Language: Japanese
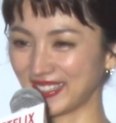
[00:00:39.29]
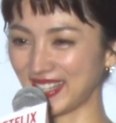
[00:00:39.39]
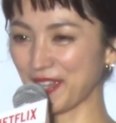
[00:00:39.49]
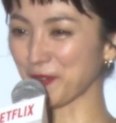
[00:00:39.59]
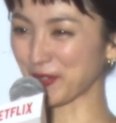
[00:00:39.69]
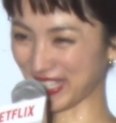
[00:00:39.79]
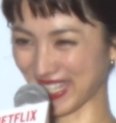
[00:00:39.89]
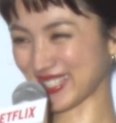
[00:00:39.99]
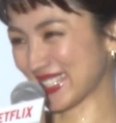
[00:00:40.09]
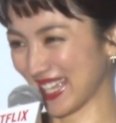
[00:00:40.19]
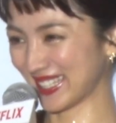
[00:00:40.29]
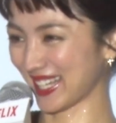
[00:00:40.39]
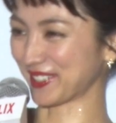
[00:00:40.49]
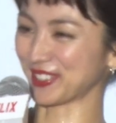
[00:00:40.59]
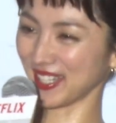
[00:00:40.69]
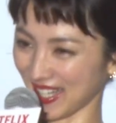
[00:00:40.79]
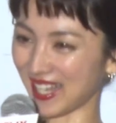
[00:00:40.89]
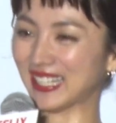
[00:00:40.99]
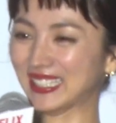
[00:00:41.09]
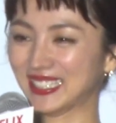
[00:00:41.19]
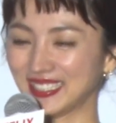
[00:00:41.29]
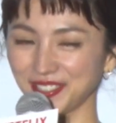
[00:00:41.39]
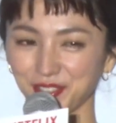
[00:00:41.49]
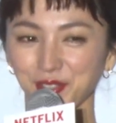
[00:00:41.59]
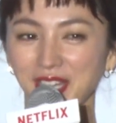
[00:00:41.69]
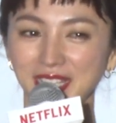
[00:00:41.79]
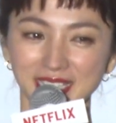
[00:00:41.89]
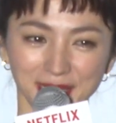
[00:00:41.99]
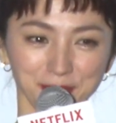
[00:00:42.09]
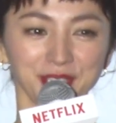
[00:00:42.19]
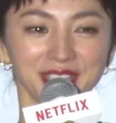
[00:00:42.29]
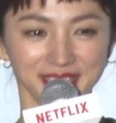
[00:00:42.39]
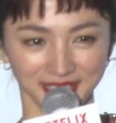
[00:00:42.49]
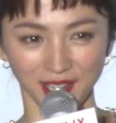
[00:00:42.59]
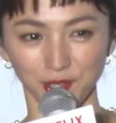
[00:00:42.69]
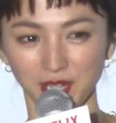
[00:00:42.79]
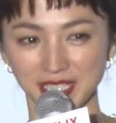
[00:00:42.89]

ネオンがたくさん光る中、ちょっと肌寒いですがお